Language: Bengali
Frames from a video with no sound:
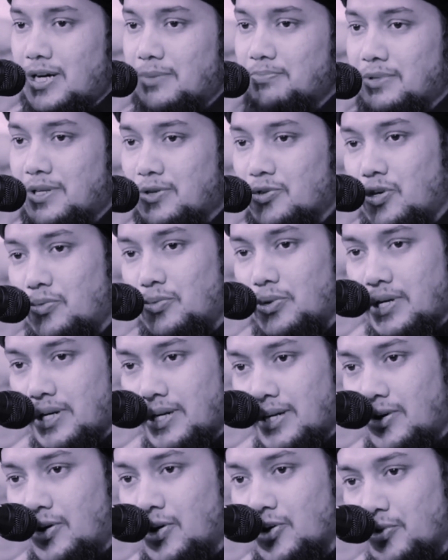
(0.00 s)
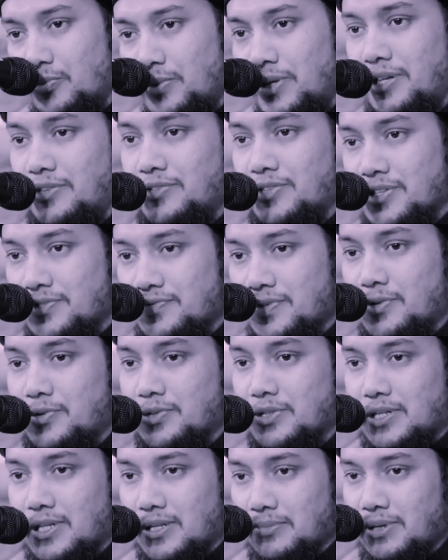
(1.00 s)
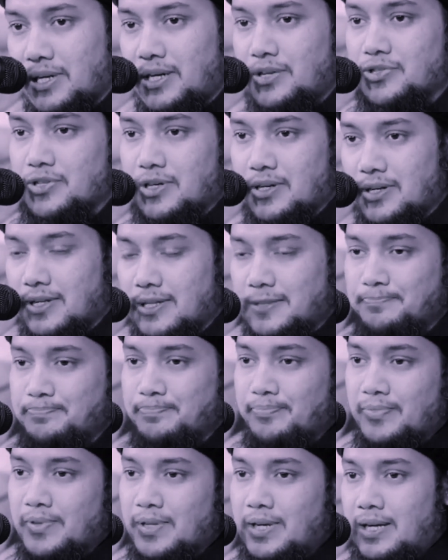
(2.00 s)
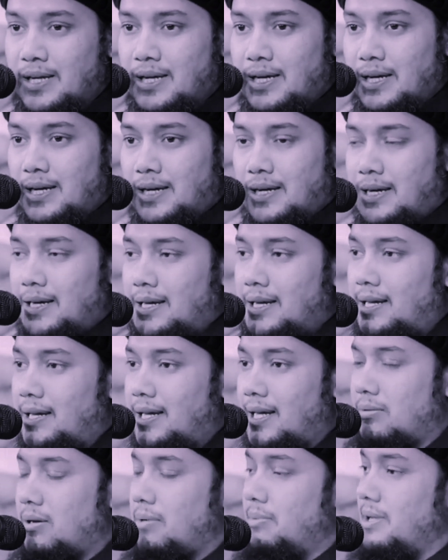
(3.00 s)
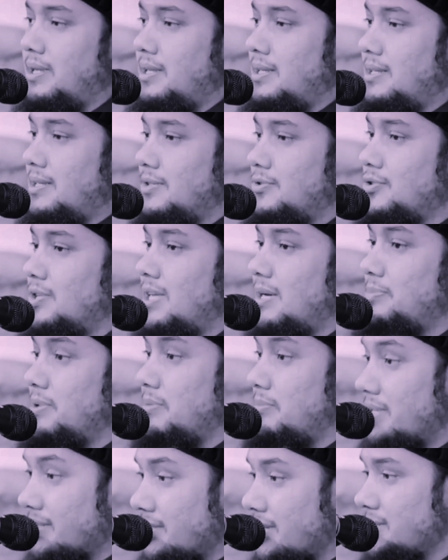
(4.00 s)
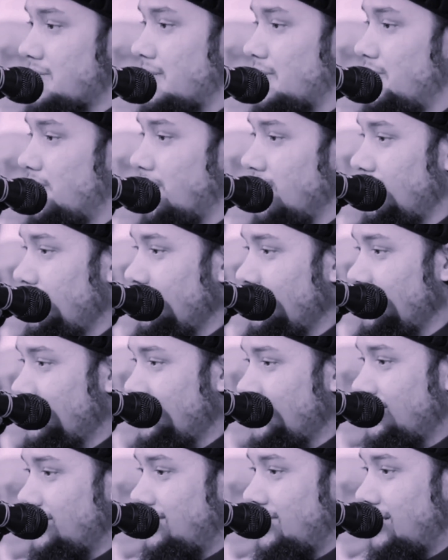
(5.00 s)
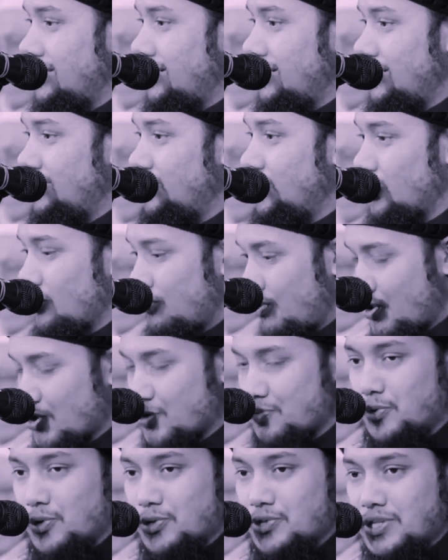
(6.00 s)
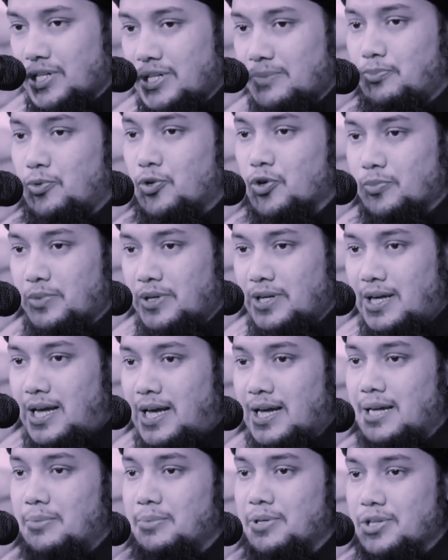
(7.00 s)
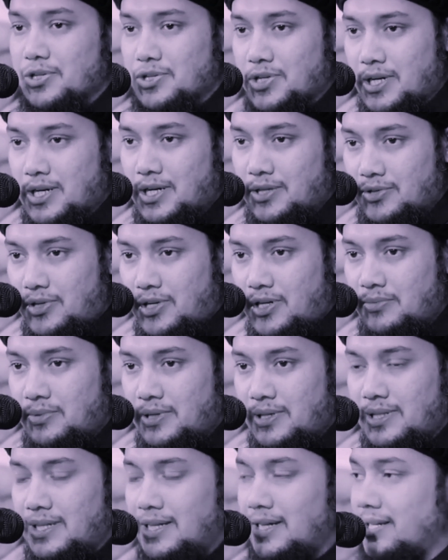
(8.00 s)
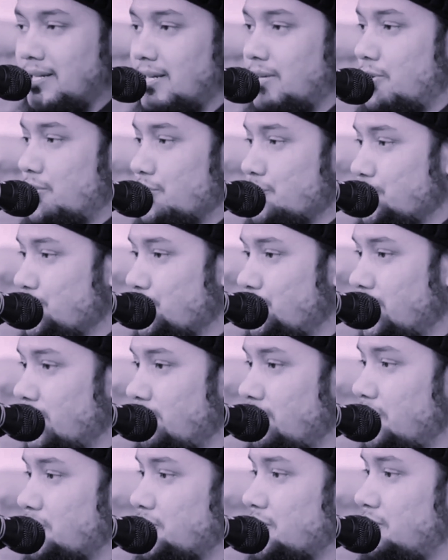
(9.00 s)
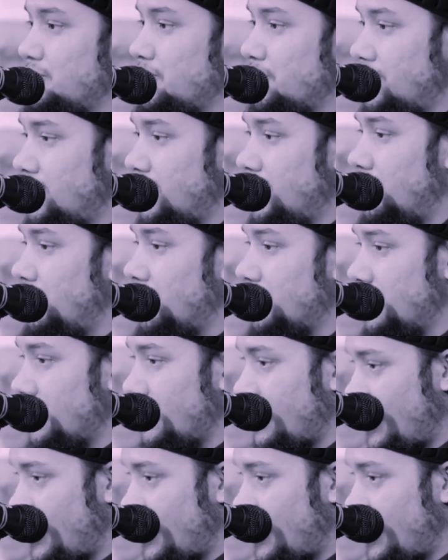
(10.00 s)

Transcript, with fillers: আপনার কবরে অটোমেটিক ট্রান্সফার হতে থাকবে ইনশাআল্লাহ এভাবেই যদি আপনি মাদ্রাসা করেন যত মানুষ পড়ছে পড়বে আগামীতে শিক্ষিত হবে দিনের জ্ঞান অর্জন করে মানুষের মধ্যে দাওয়াতের